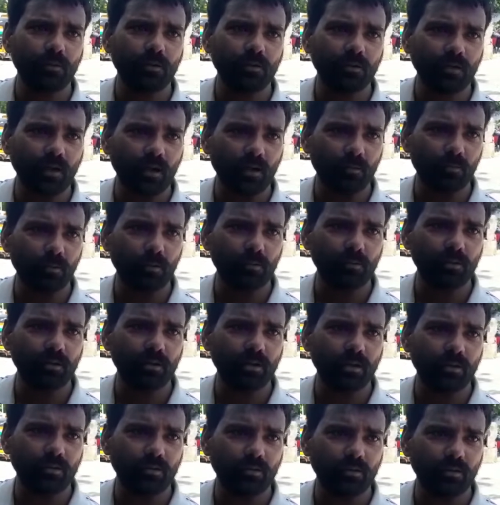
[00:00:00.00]
फिर
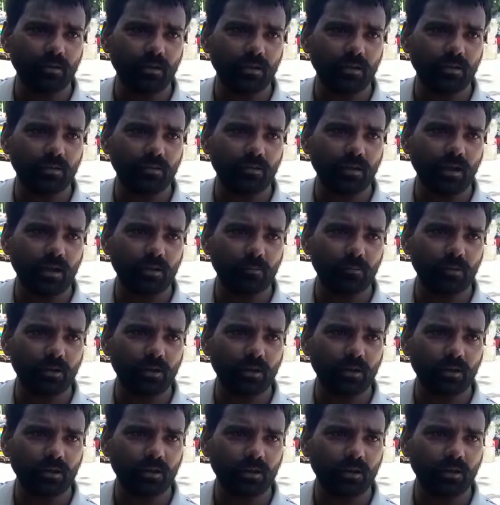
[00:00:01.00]
पब्लिक का ध्यान
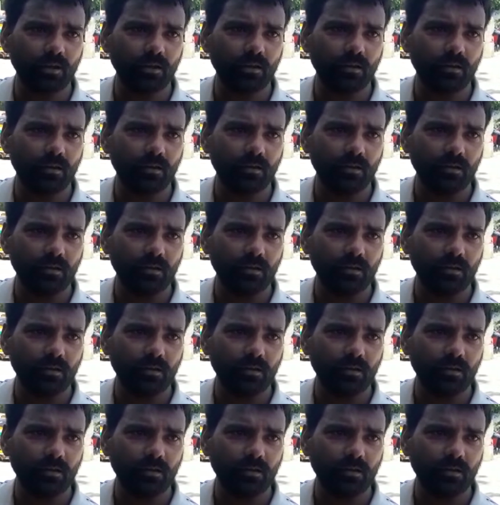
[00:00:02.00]
भटकेगा